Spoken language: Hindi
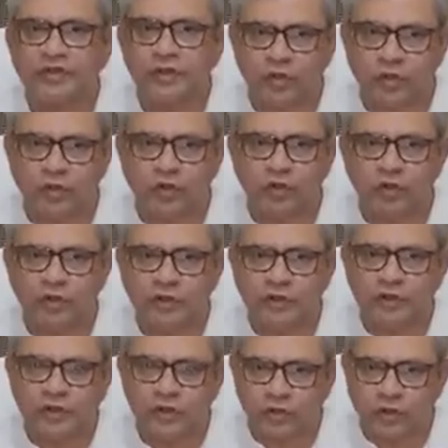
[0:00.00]
लोगों को
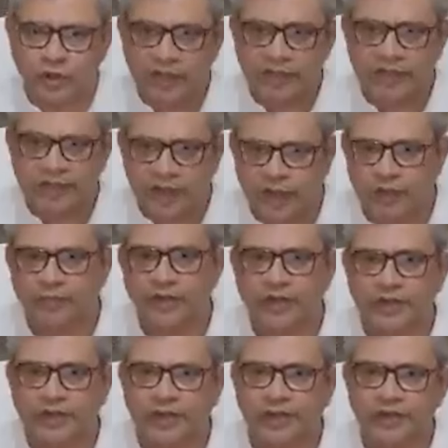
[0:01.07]
लोगों का ध्यान
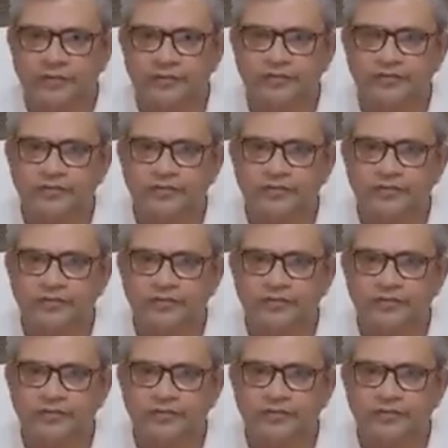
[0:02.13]
भटकाए